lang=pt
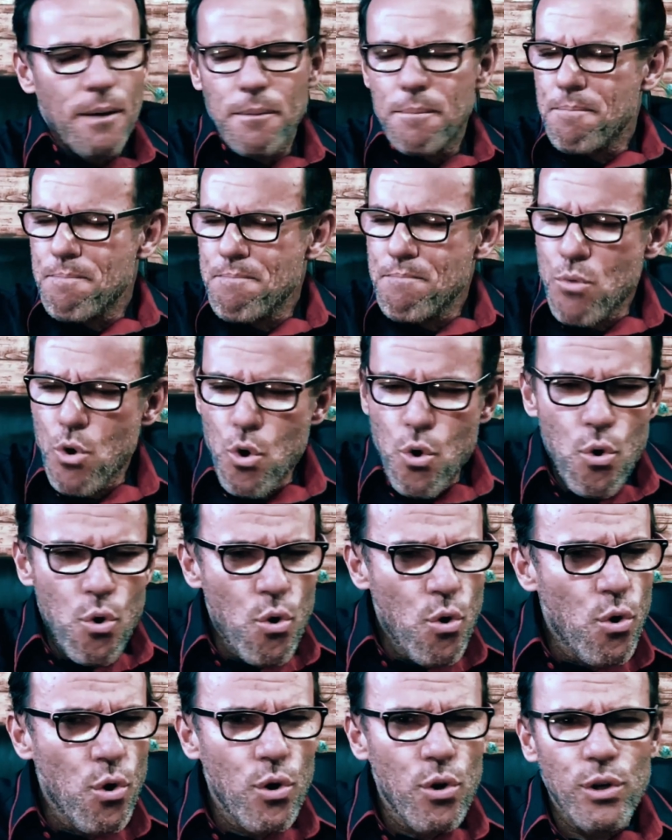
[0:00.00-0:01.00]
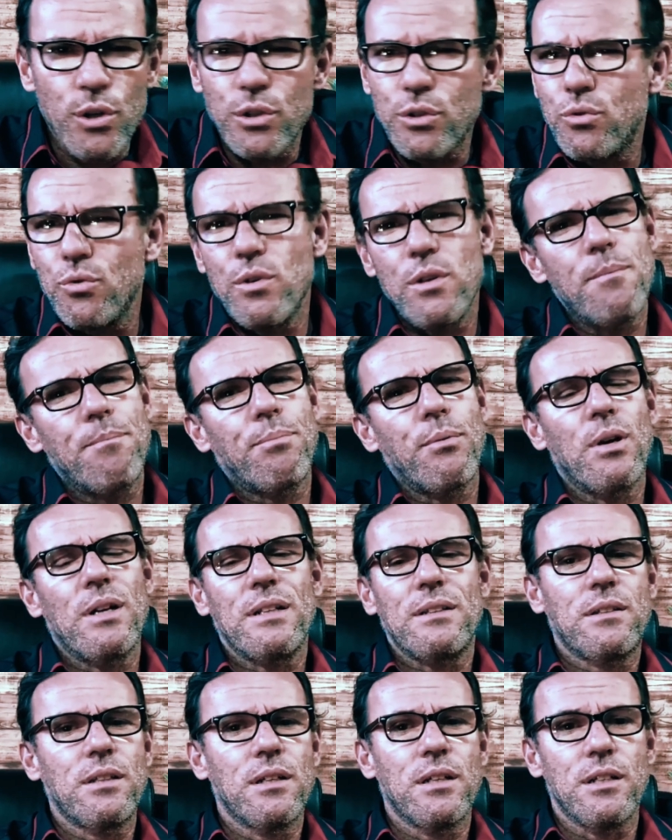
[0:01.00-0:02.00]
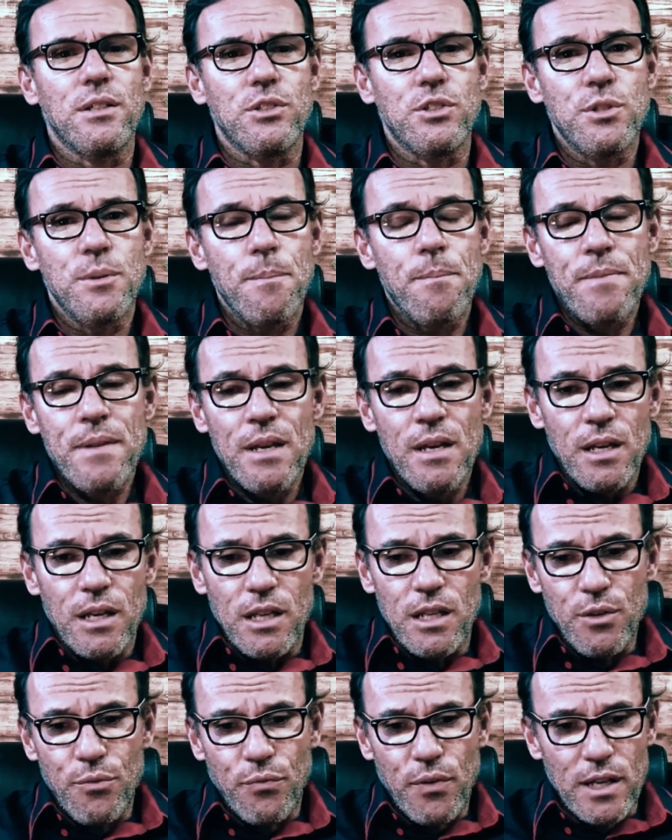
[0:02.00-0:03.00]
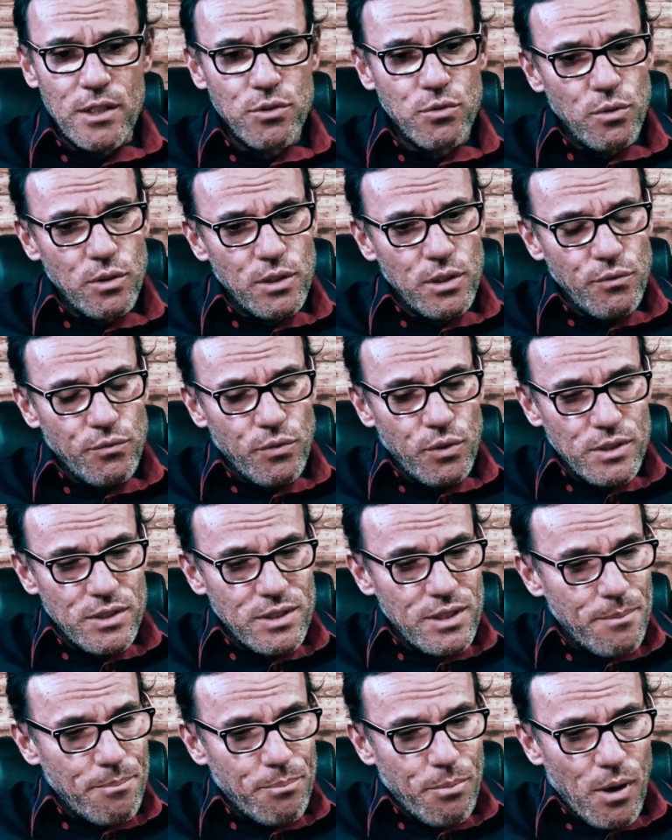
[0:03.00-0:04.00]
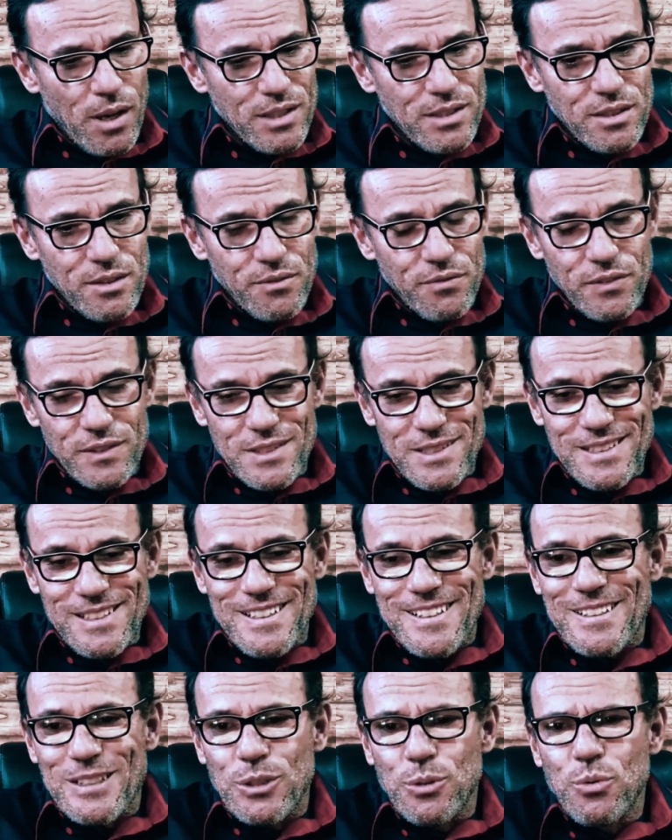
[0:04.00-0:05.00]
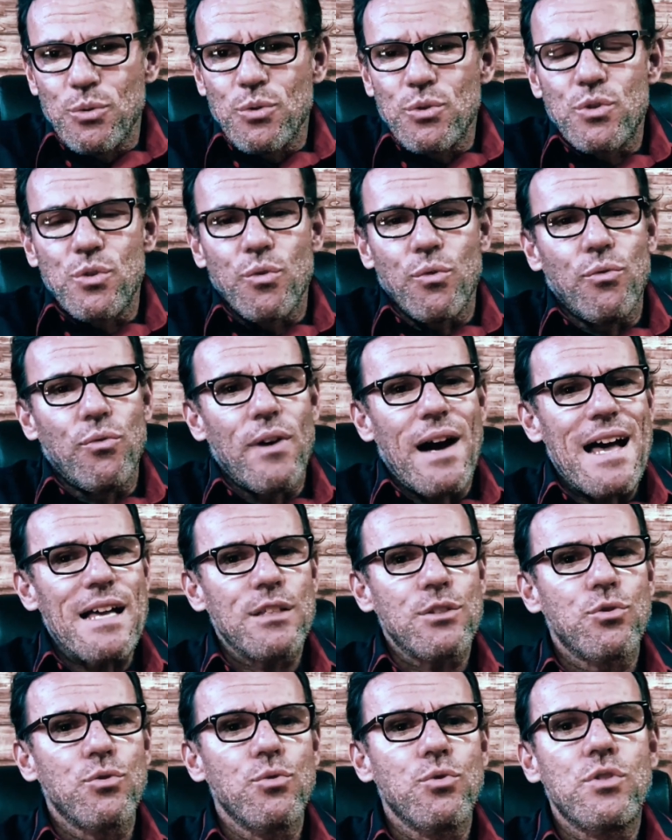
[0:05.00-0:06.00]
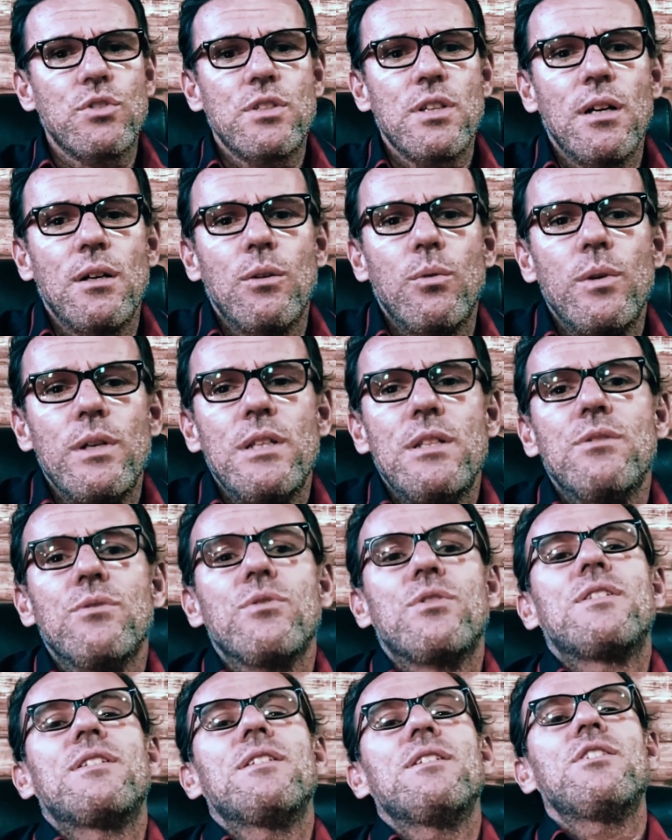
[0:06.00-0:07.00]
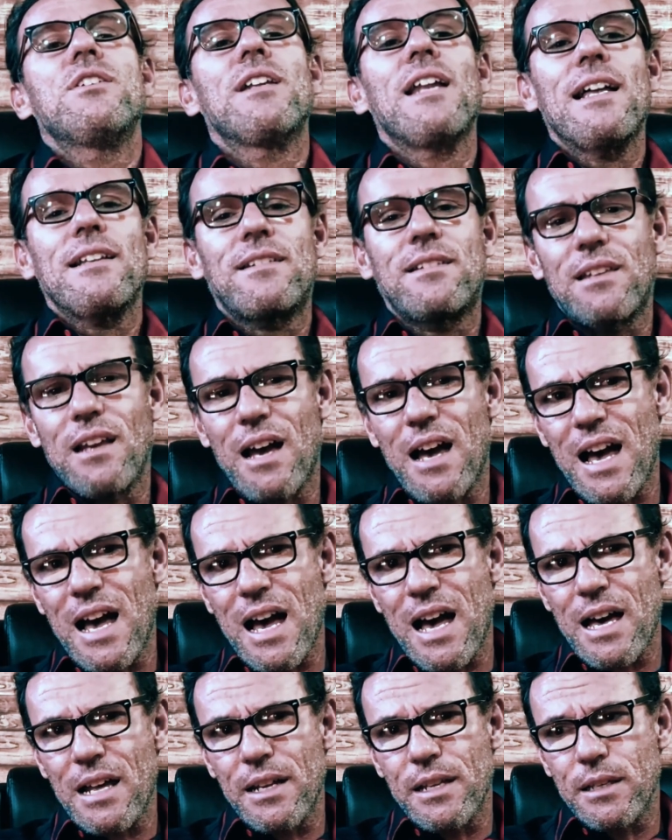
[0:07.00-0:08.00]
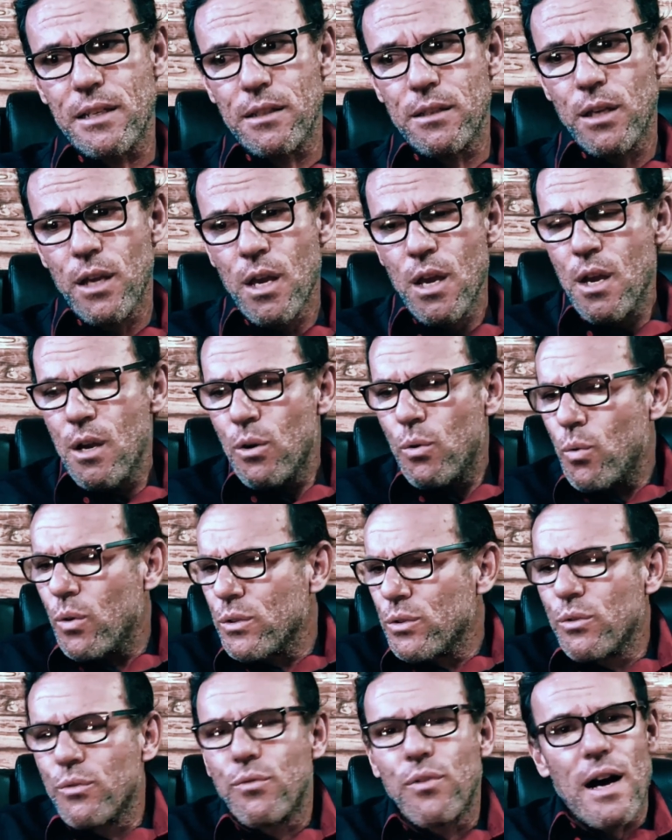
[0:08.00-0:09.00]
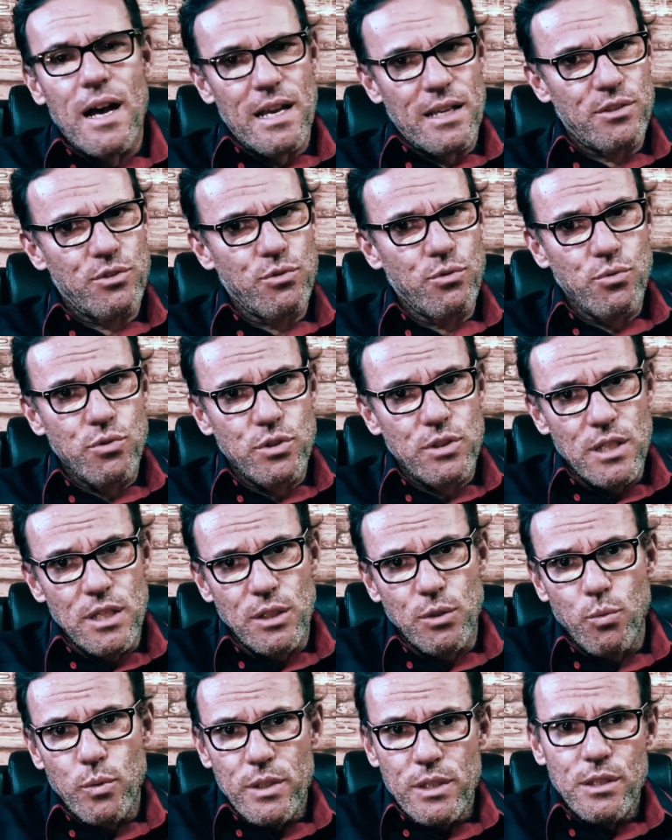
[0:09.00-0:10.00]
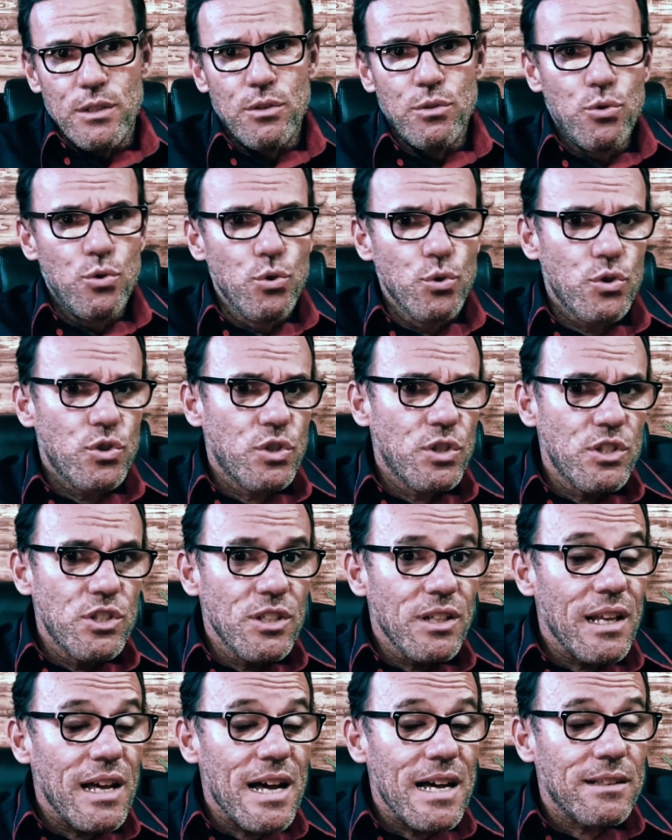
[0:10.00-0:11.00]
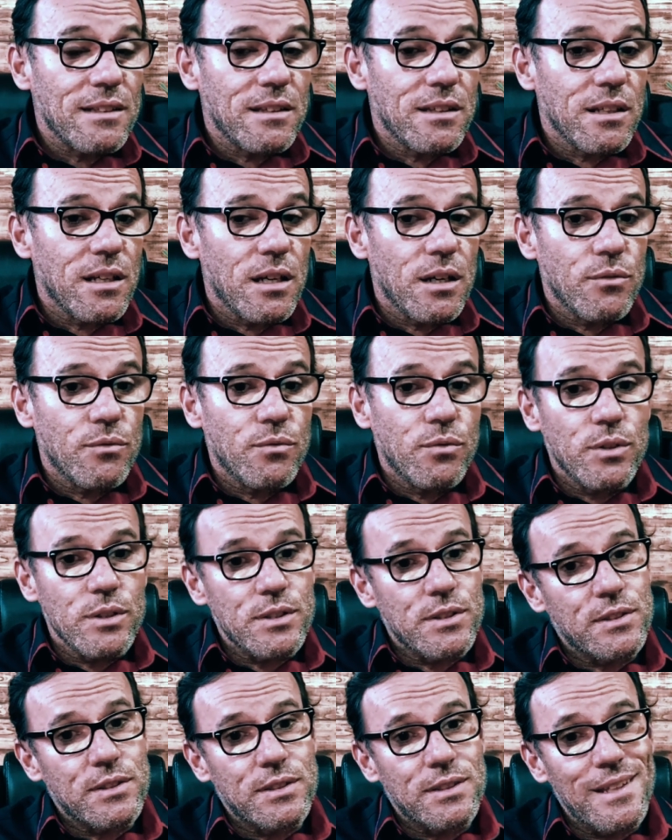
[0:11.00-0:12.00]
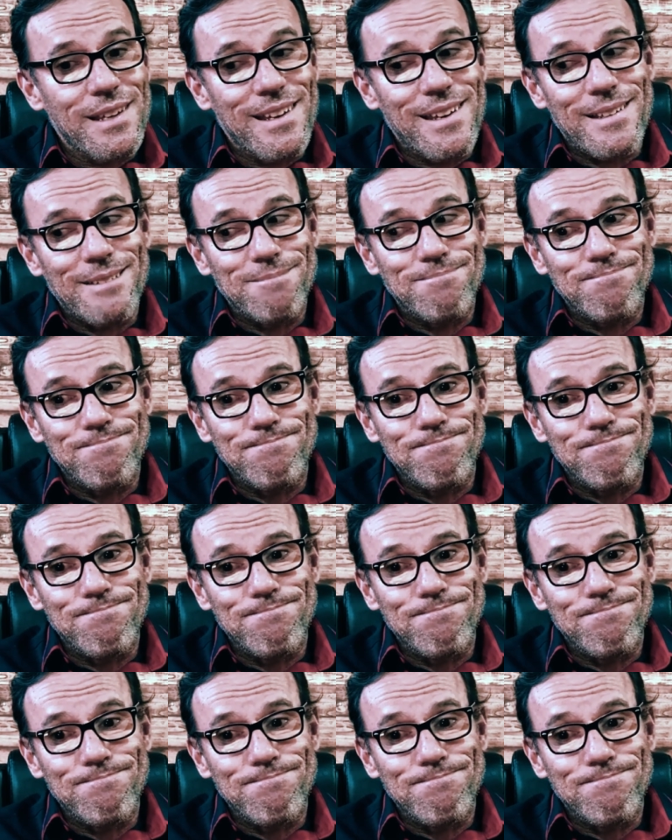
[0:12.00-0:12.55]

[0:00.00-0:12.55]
Muito importante. Ele faz com que você possa fazer os vasos sanguíneos se dilatarem. Quando o vaso sanguíneo se dilata, você